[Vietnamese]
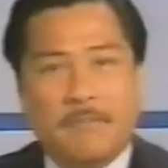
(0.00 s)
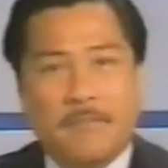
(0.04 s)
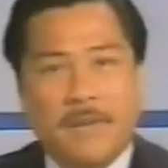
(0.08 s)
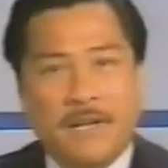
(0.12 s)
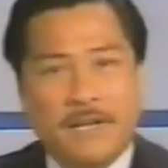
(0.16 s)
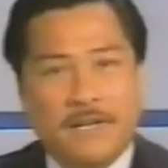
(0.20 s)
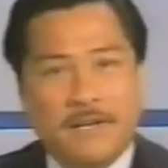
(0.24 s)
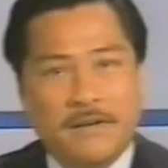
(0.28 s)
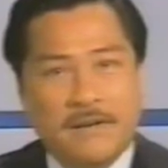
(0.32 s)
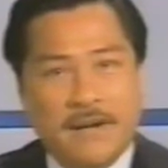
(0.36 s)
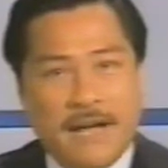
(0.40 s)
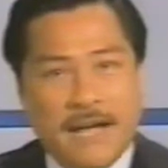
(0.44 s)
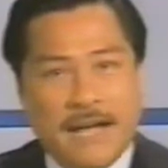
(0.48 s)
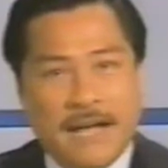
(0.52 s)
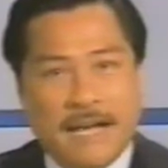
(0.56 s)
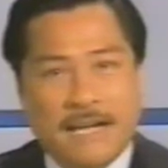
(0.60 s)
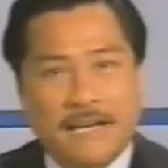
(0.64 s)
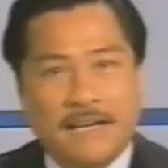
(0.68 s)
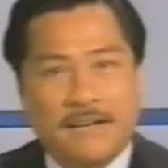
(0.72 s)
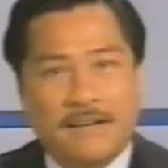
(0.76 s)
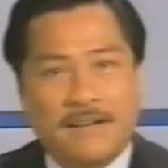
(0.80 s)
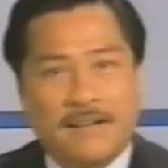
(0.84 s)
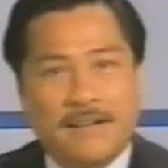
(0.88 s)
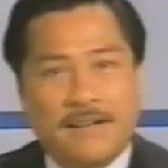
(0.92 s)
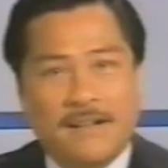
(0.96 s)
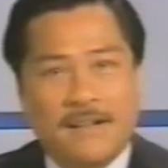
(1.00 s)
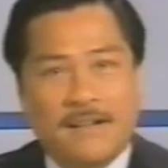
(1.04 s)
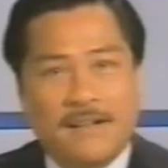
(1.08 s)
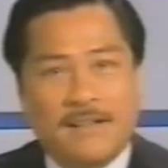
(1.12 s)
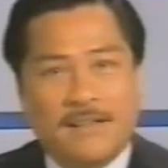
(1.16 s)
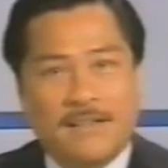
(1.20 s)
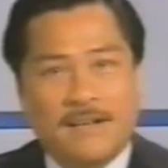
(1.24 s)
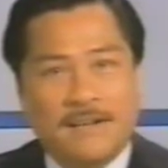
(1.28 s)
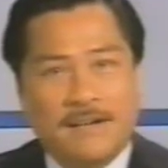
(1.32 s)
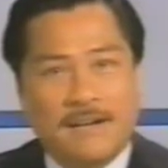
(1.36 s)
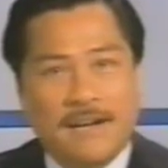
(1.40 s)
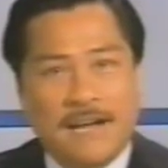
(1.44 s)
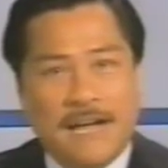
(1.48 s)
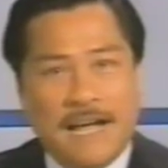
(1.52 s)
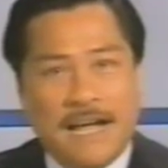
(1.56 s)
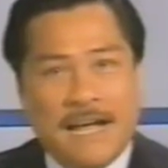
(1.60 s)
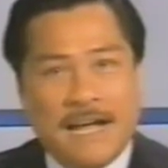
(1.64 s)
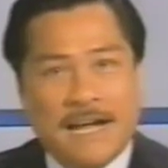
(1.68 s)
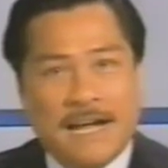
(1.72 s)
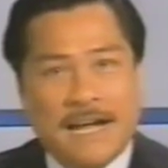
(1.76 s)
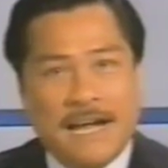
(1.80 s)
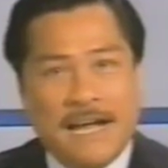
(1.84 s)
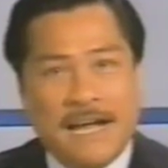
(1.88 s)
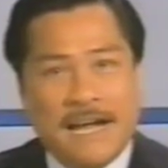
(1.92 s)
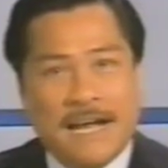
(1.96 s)
bất cứ ai tức
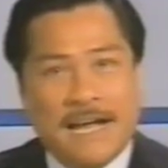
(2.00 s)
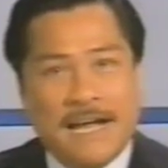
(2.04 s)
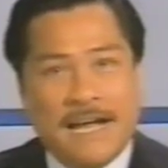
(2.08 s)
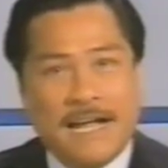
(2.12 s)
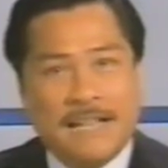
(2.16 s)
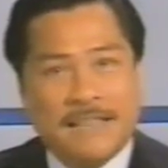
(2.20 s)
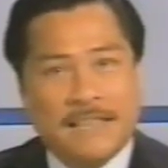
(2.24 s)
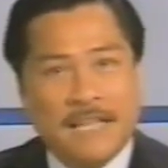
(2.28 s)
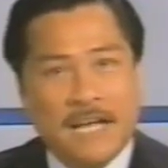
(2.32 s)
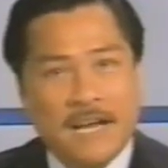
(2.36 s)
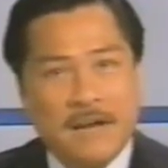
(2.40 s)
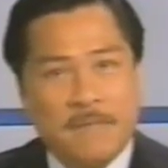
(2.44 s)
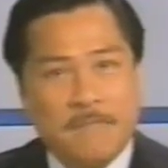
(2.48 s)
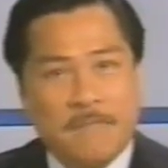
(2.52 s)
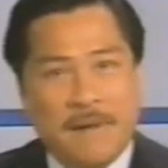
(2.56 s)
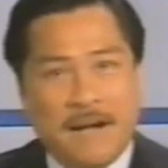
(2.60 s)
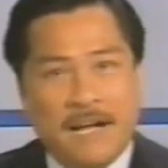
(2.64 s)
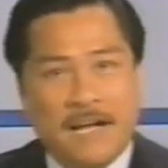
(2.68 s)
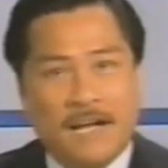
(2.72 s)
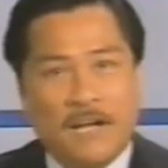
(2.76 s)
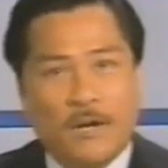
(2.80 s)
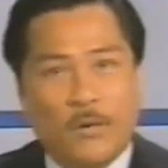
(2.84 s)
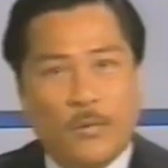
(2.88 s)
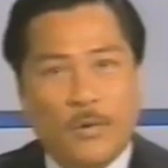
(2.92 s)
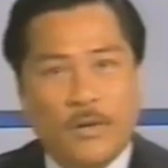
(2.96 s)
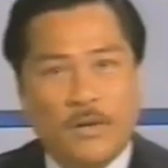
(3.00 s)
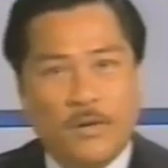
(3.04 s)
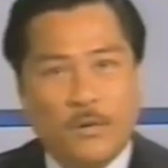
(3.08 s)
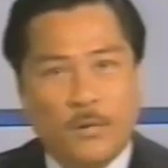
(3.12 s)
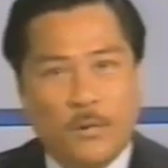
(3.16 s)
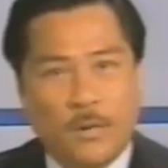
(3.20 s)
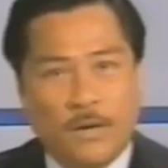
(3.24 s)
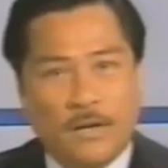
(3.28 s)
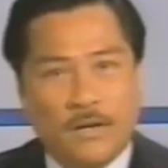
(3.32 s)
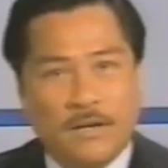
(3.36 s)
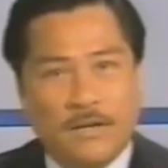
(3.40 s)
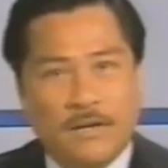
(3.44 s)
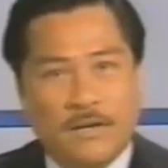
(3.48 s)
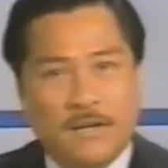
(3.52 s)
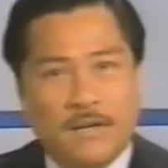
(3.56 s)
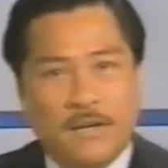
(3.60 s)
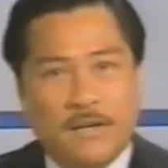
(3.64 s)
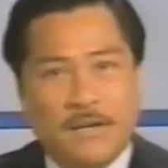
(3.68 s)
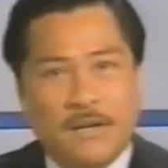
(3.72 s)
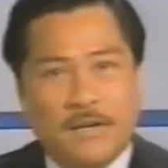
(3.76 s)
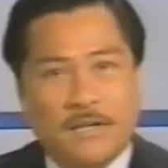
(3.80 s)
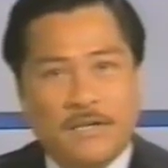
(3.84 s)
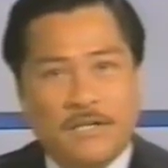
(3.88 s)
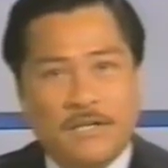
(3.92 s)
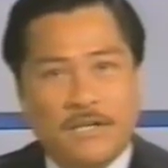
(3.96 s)
là kể cả thân bằng quyến thuộc
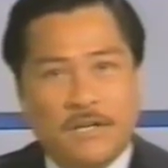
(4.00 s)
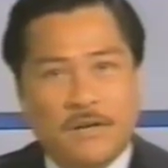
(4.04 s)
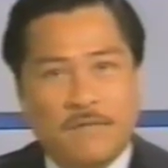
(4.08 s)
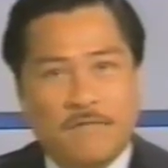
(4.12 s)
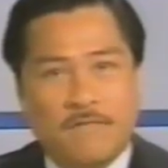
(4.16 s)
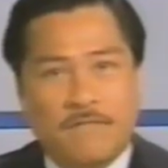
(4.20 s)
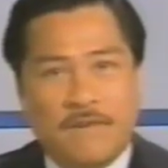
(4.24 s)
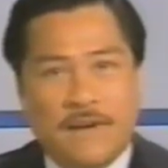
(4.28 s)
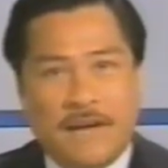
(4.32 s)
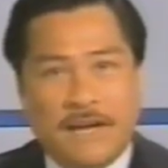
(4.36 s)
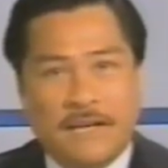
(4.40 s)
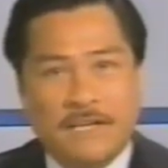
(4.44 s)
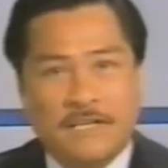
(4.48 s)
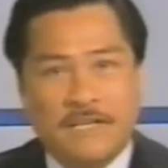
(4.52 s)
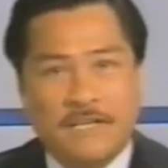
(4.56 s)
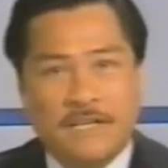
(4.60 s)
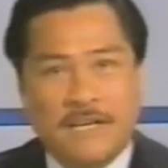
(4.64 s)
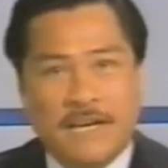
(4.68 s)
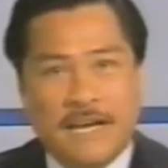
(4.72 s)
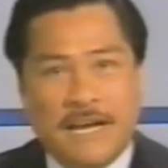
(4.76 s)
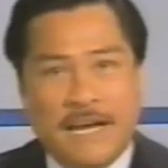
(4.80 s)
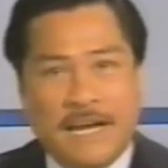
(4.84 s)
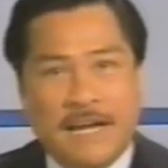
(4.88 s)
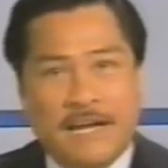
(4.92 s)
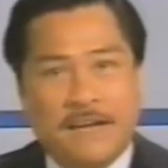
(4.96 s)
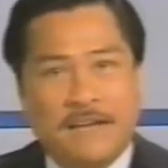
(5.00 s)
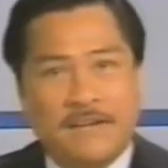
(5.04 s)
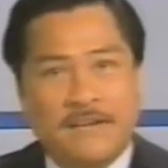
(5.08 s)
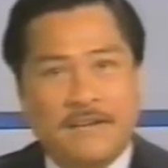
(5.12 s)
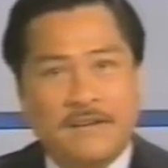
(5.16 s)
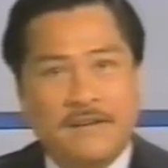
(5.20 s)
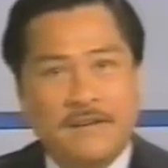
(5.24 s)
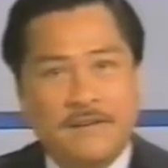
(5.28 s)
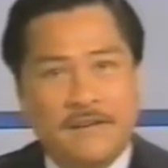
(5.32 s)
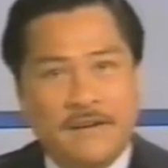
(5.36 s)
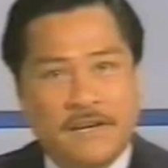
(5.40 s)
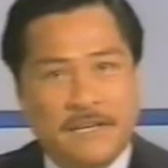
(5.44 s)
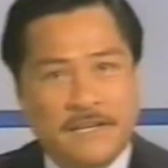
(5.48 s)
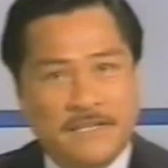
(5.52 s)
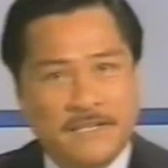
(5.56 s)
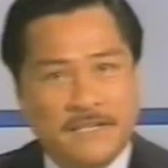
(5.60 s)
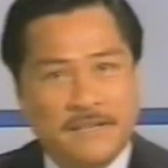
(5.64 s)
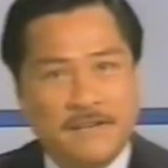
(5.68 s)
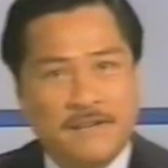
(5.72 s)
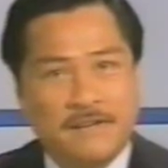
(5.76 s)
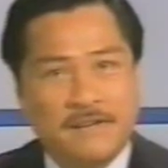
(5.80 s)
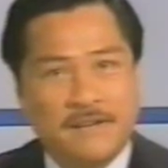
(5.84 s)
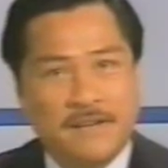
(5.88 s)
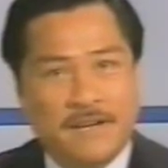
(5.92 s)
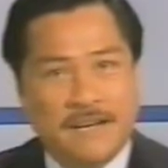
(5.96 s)
chứ không phải chỉ kể những người
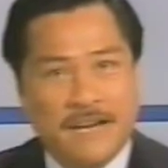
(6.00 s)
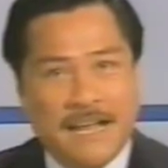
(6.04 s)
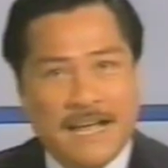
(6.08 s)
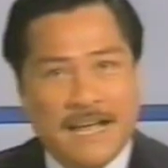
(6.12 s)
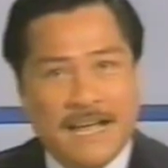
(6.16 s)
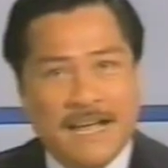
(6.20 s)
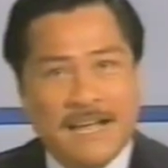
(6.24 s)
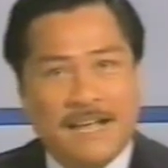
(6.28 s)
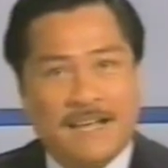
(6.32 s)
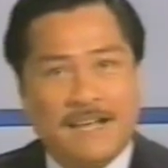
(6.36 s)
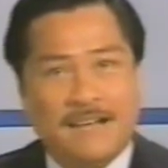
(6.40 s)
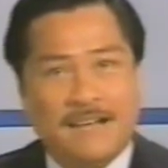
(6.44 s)
dưng nước lã